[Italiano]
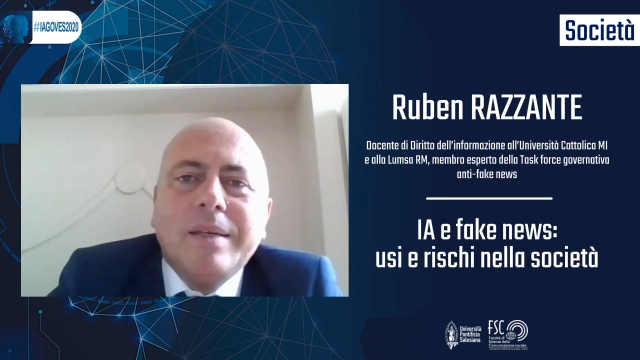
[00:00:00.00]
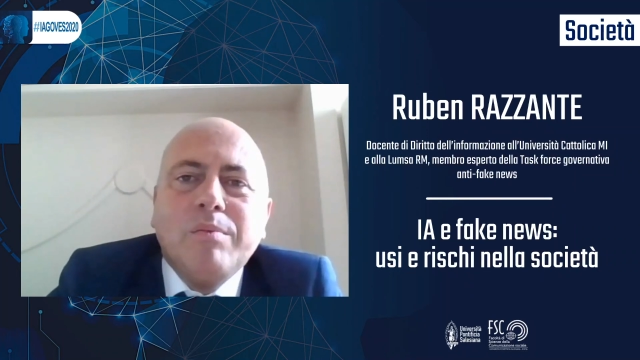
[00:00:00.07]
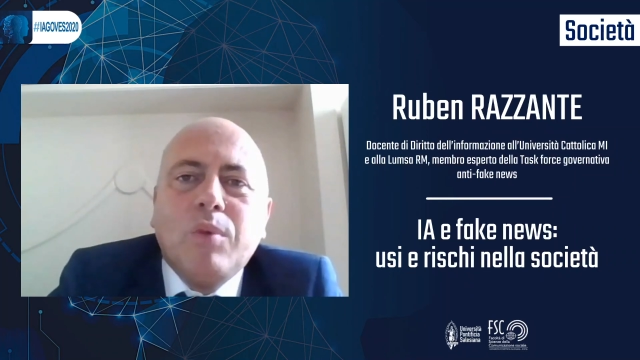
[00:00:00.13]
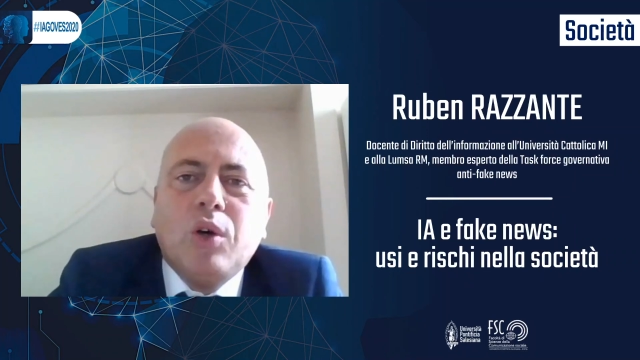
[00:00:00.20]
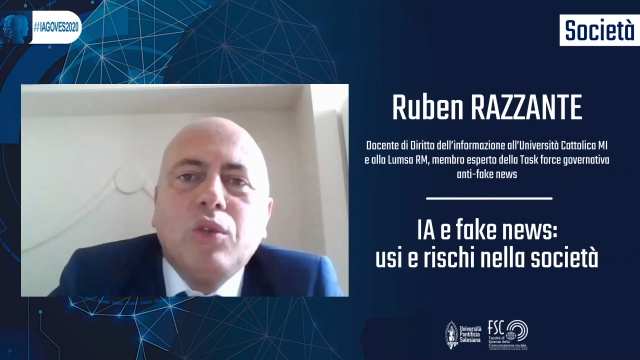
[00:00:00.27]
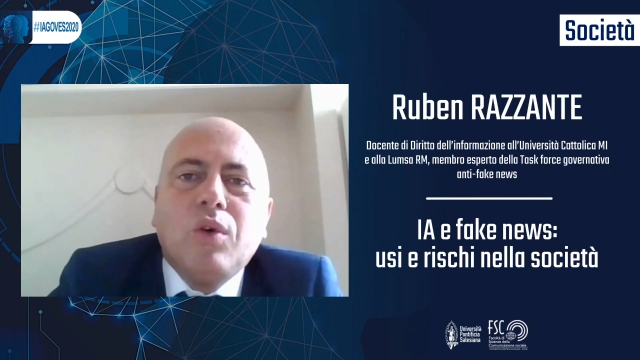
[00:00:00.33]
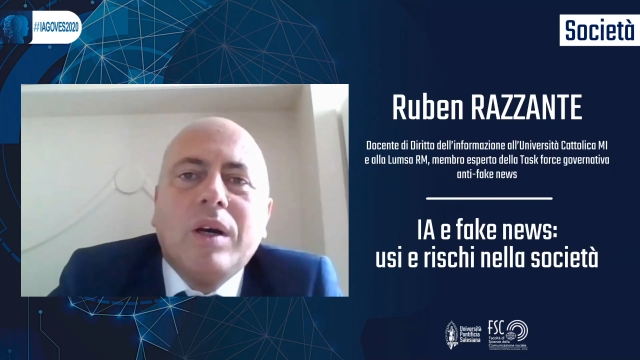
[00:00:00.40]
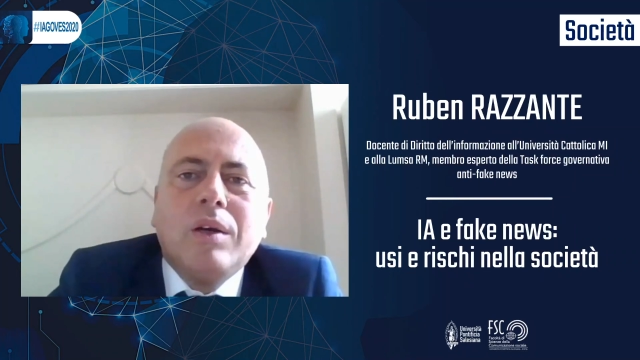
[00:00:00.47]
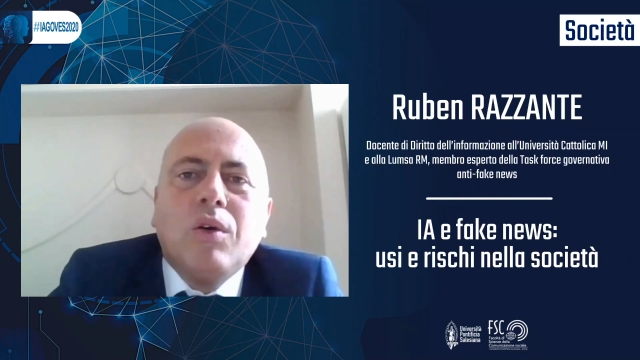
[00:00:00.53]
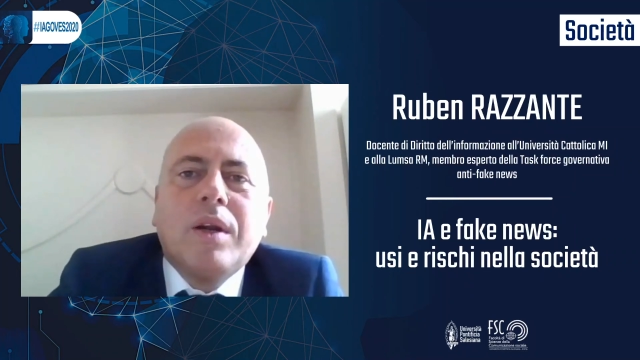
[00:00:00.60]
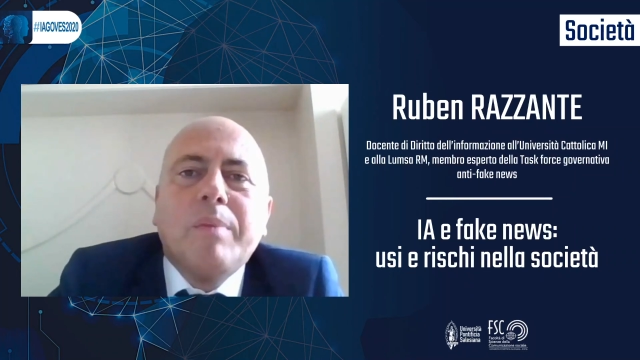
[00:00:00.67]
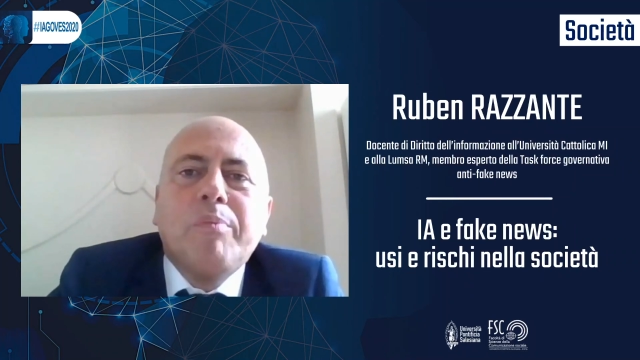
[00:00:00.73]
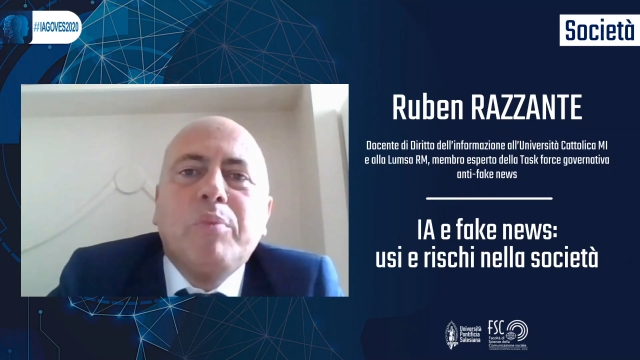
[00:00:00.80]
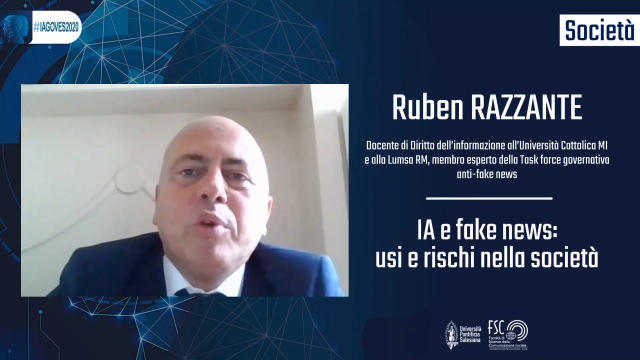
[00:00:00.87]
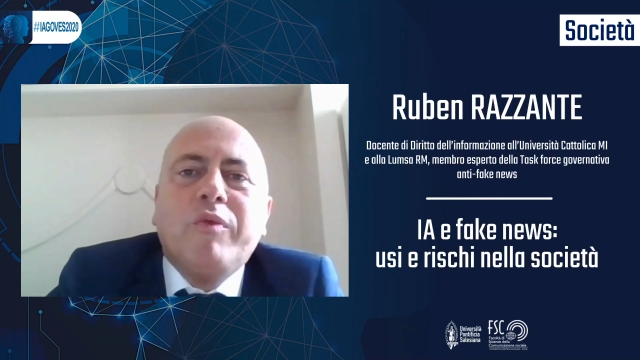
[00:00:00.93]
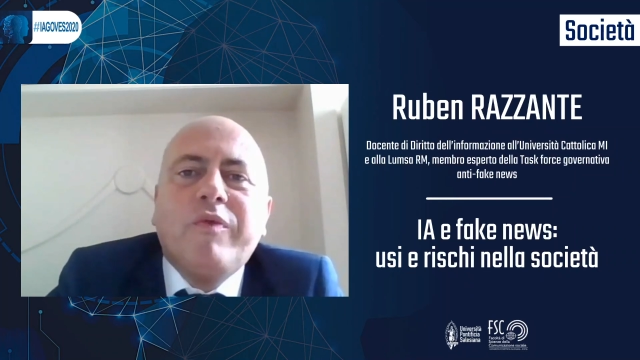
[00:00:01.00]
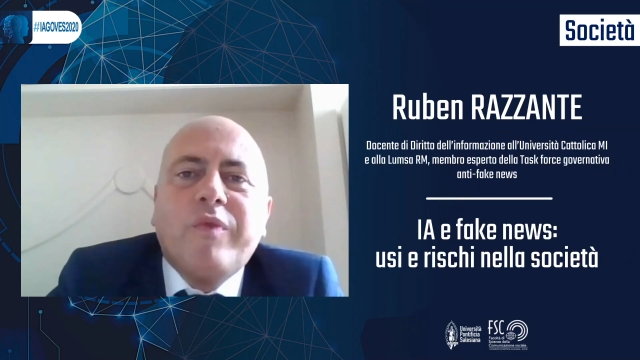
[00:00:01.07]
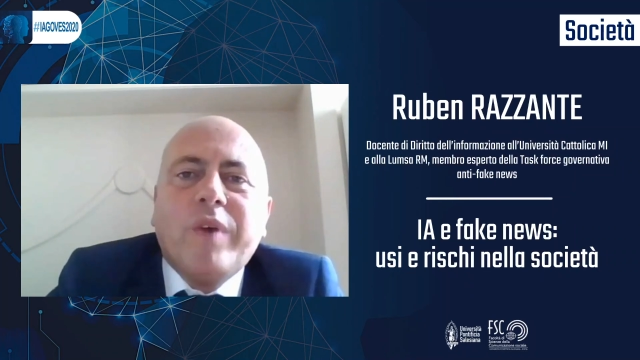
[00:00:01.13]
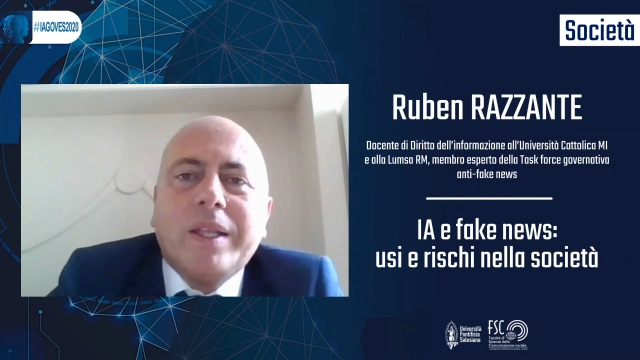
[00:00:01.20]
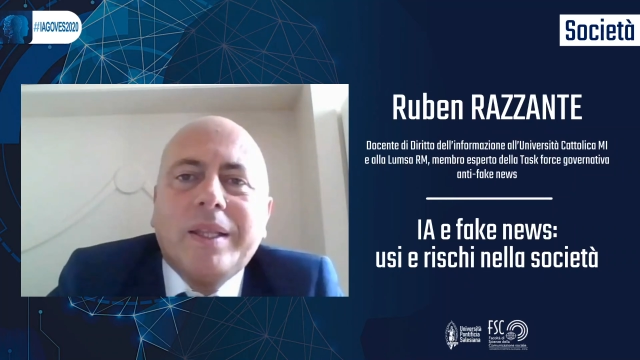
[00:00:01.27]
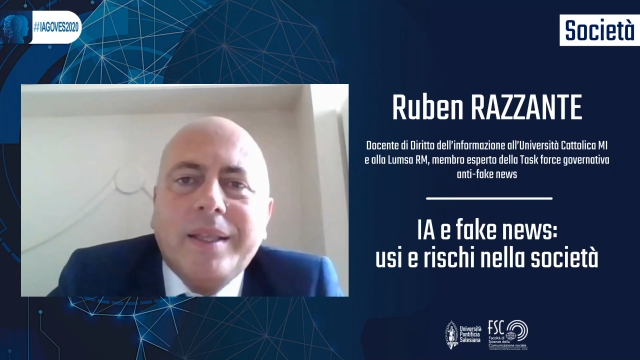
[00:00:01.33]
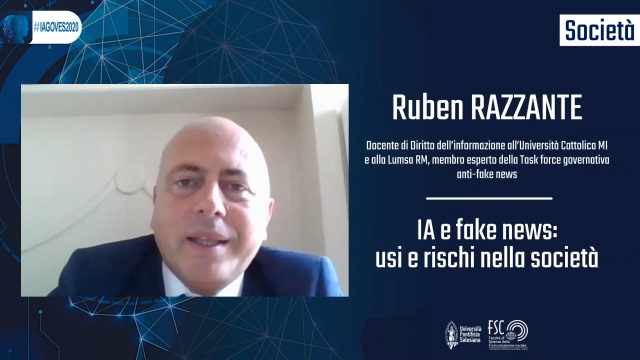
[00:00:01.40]
in modo ancora più
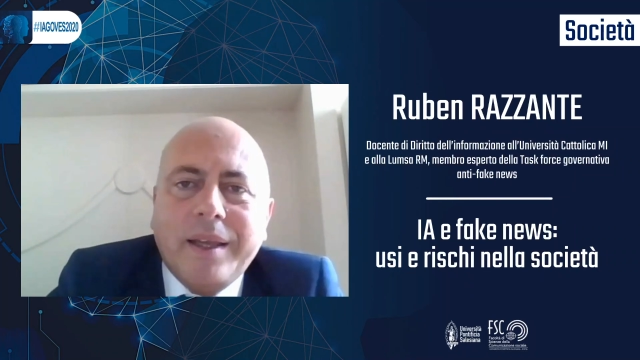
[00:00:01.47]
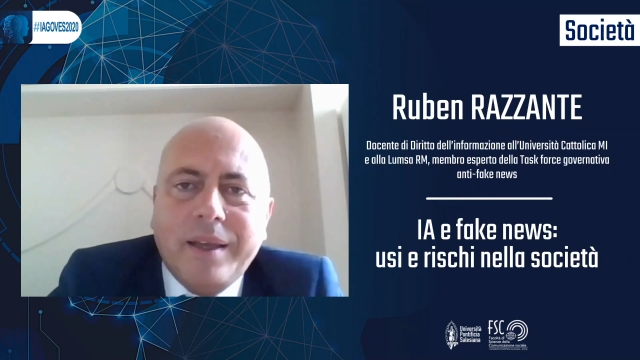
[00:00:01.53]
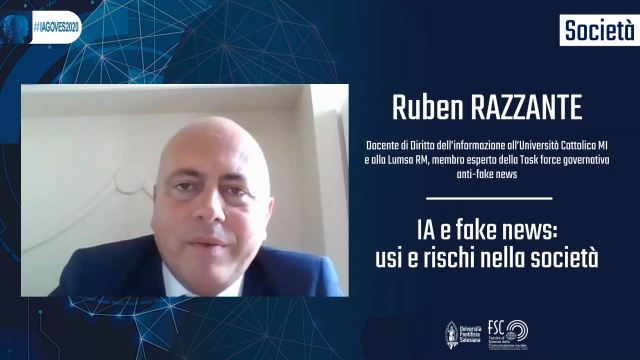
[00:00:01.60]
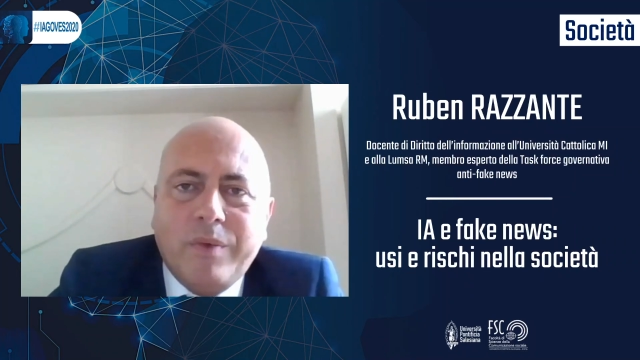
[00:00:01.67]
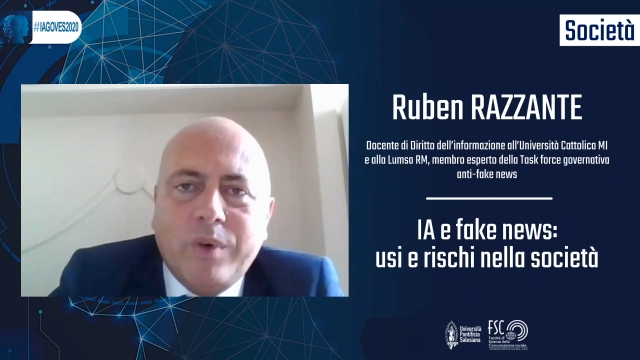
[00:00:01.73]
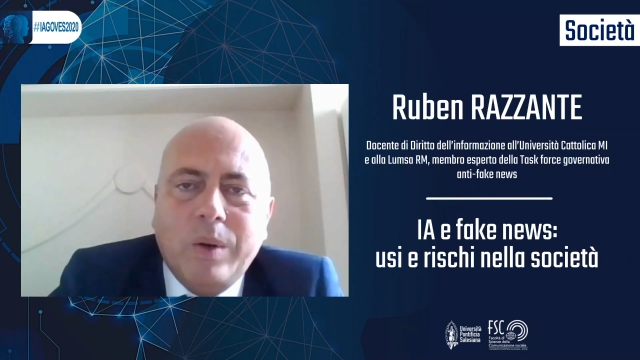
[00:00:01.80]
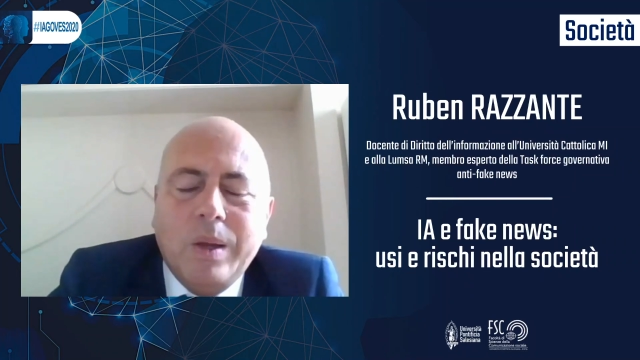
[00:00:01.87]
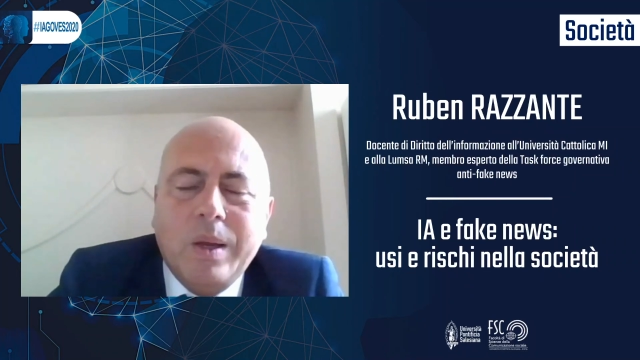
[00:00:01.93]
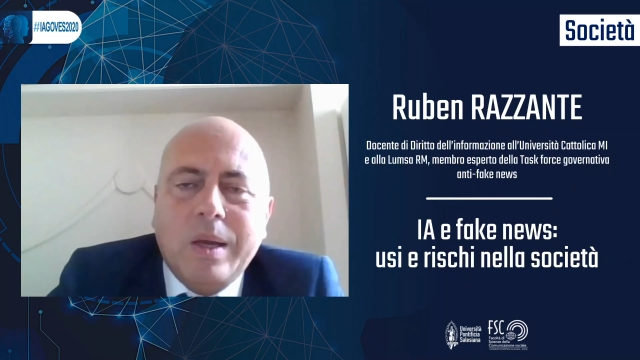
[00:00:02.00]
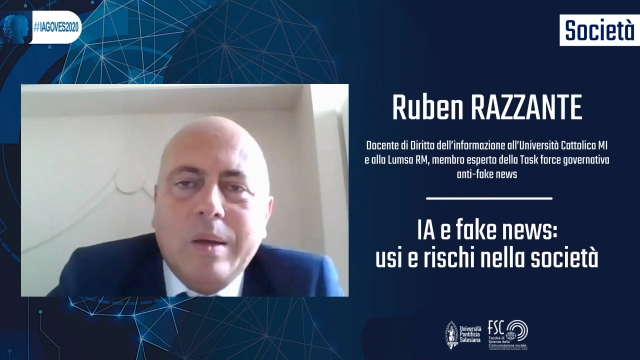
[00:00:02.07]
fattivo